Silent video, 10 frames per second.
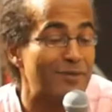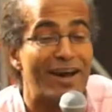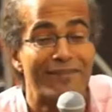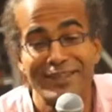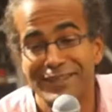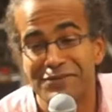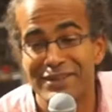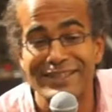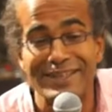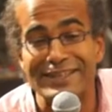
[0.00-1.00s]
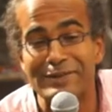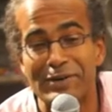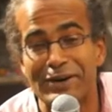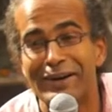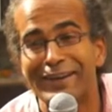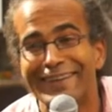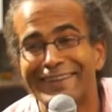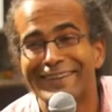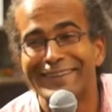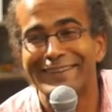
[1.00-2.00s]
bah, avec ses voisins. Hein, c'est pas
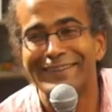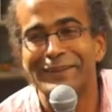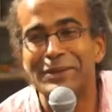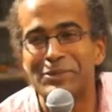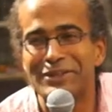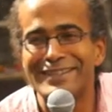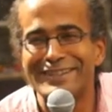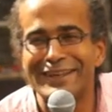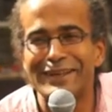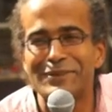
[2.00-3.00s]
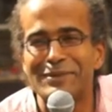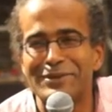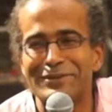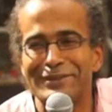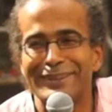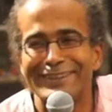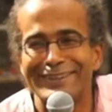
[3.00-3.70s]
on n'est pas des stars, on va pas le faire